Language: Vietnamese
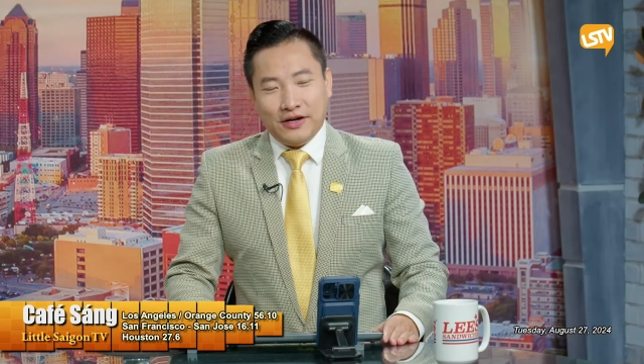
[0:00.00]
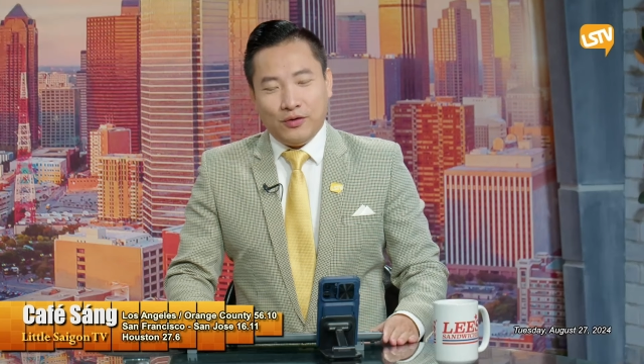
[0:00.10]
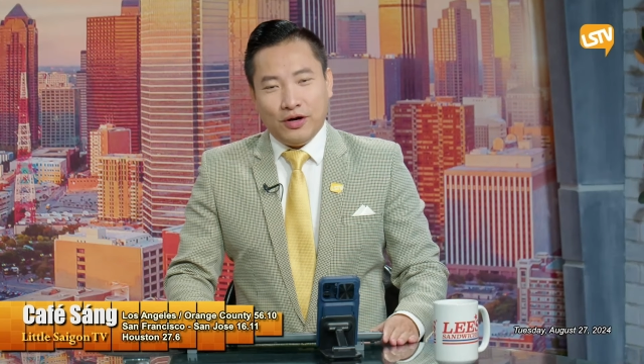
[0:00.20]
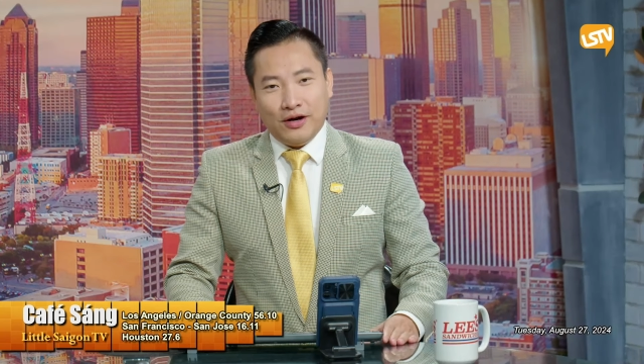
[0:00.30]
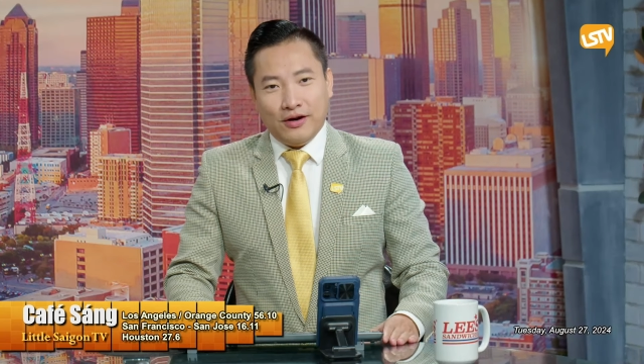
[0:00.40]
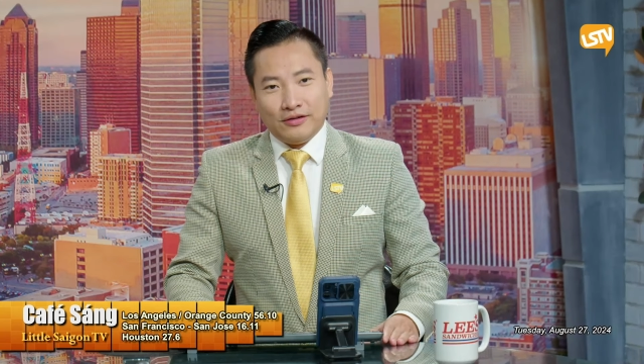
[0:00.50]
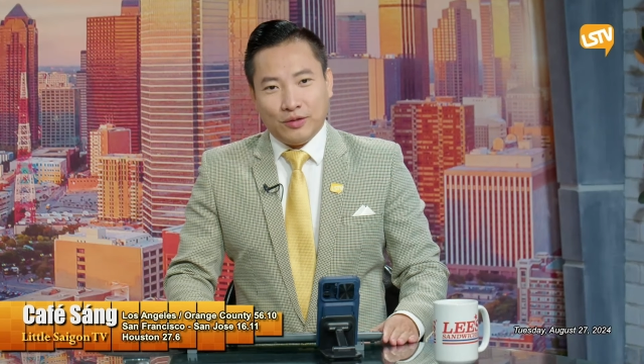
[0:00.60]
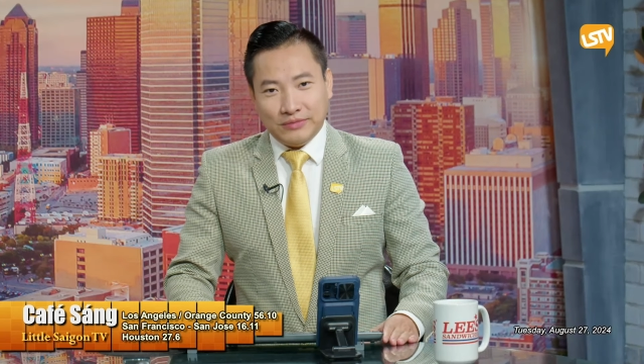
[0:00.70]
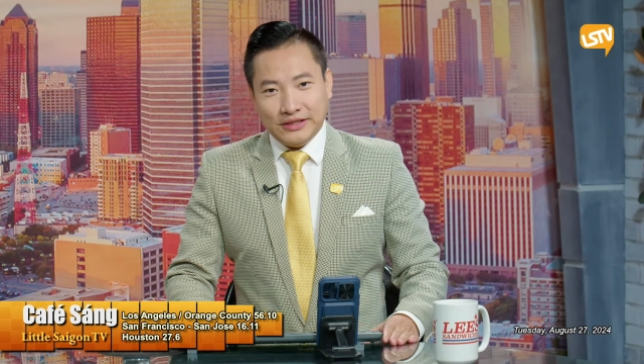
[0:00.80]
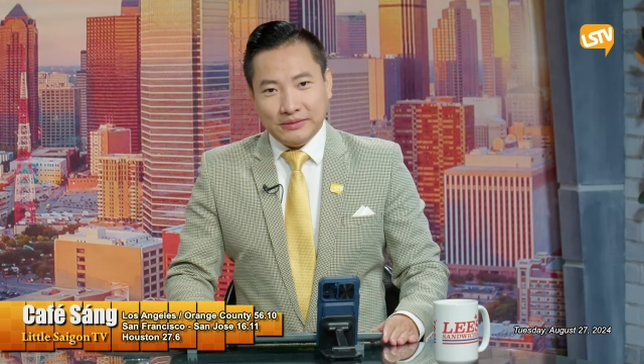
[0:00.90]
phần uh,
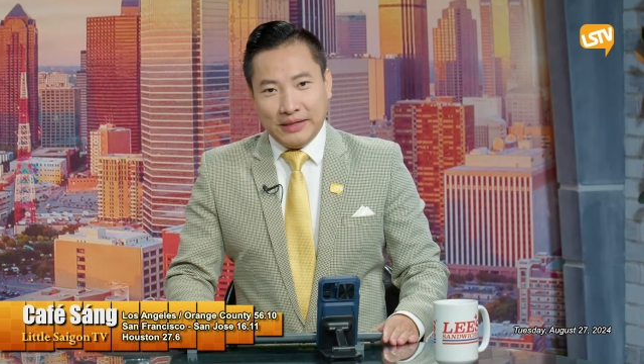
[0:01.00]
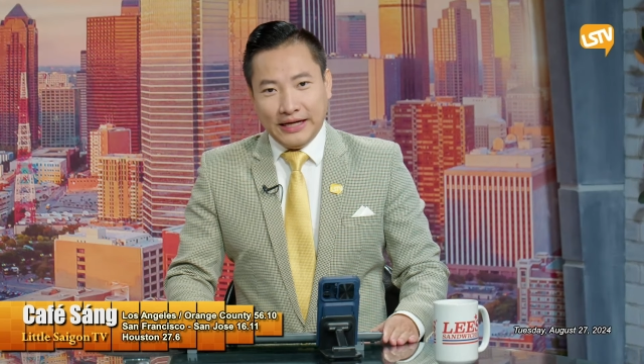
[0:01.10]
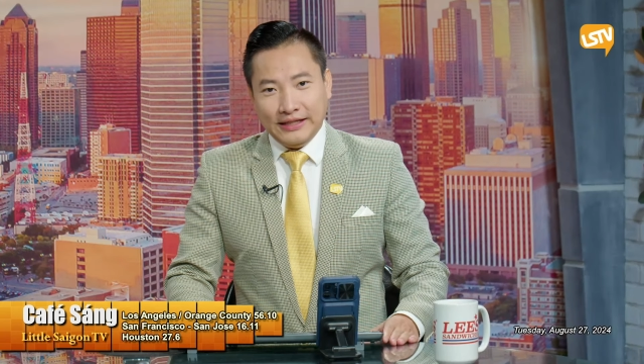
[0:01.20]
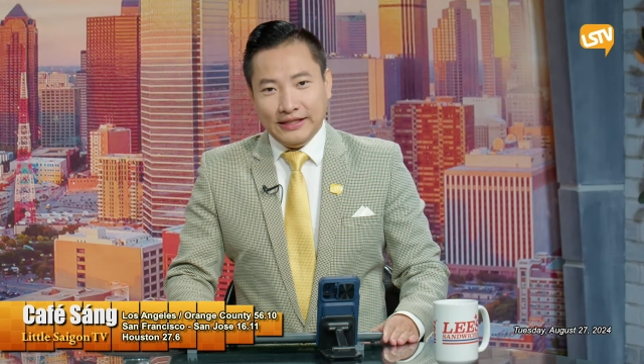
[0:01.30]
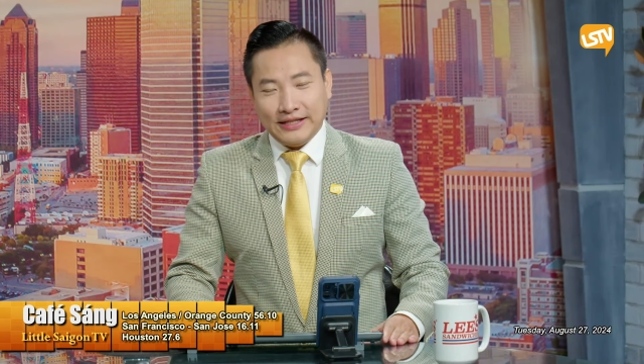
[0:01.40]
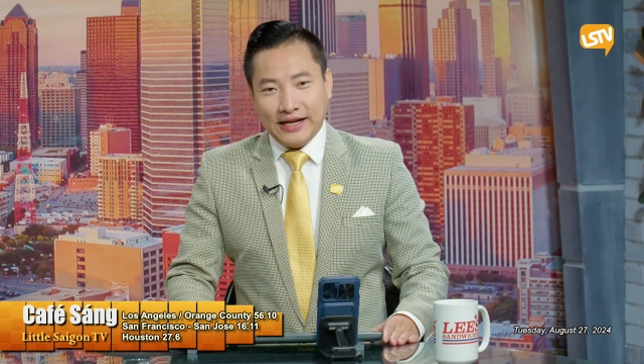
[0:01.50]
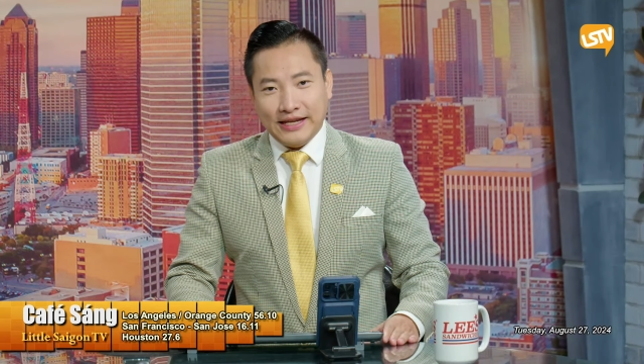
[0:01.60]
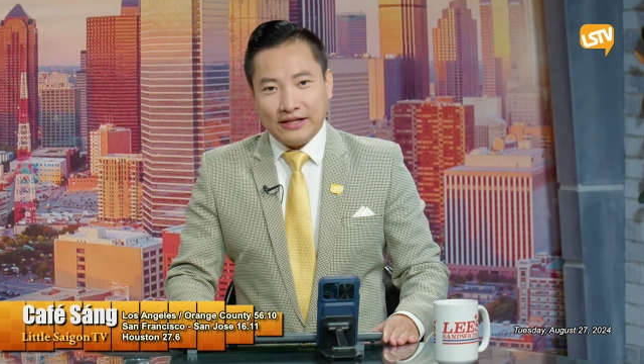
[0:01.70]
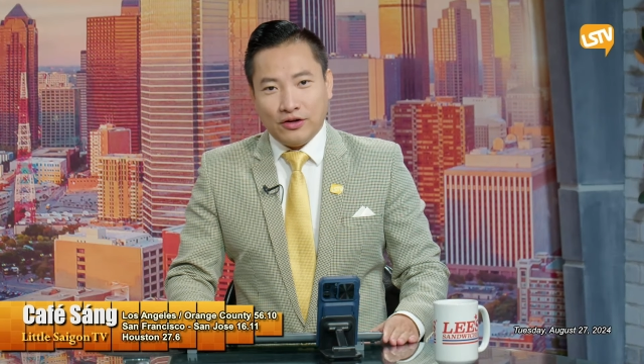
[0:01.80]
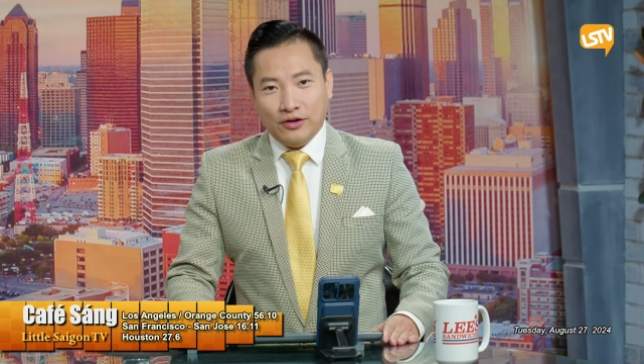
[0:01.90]
thông tin thương mại, Lê Thái
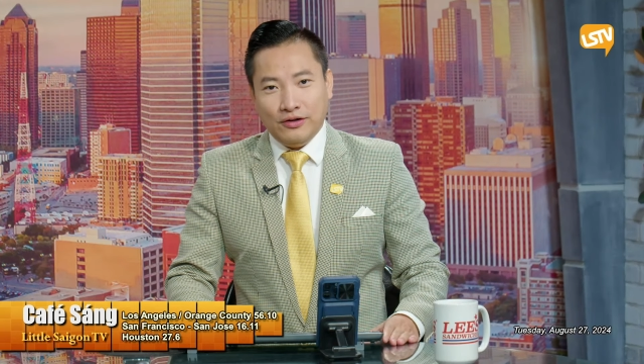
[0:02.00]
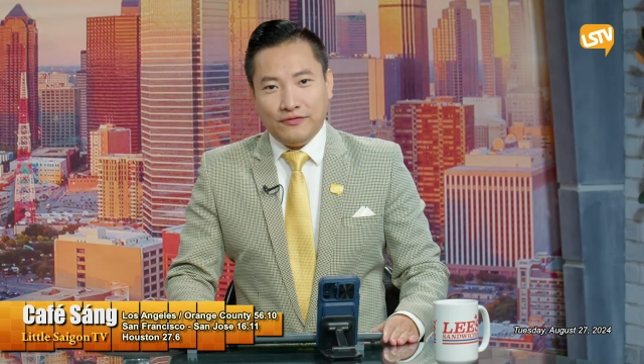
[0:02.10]
đang nói